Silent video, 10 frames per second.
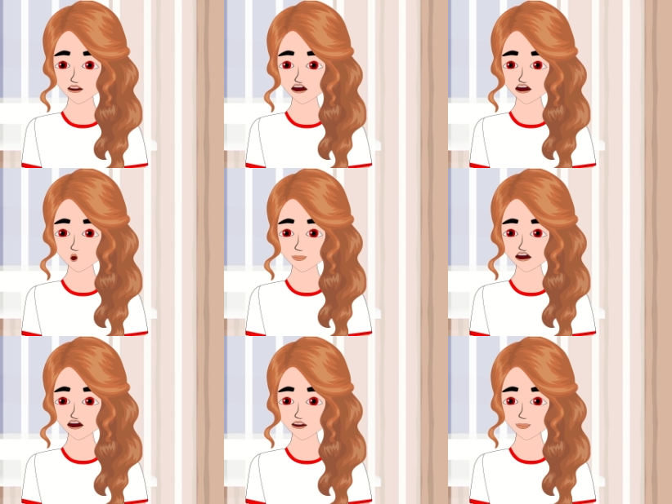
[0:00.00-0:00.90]
Bởi anh
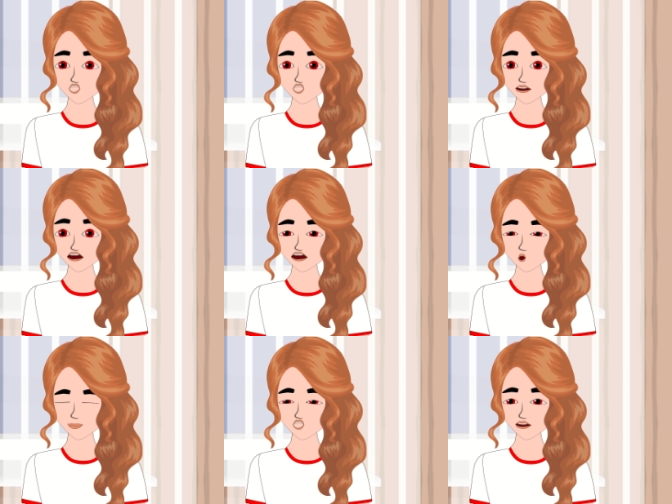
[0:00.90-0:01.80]
chắn, dương tới bẩn
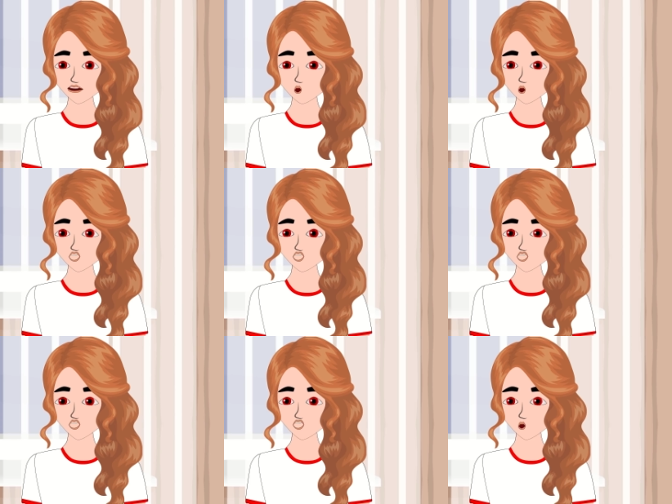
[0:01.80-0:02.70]
tốp xanh
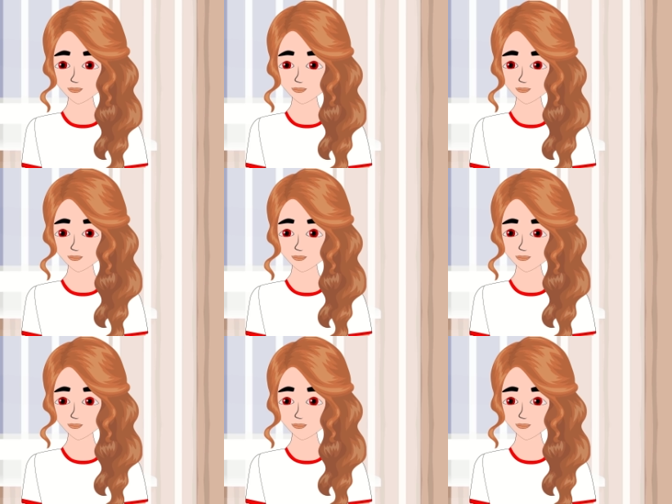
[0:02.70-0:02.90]
hay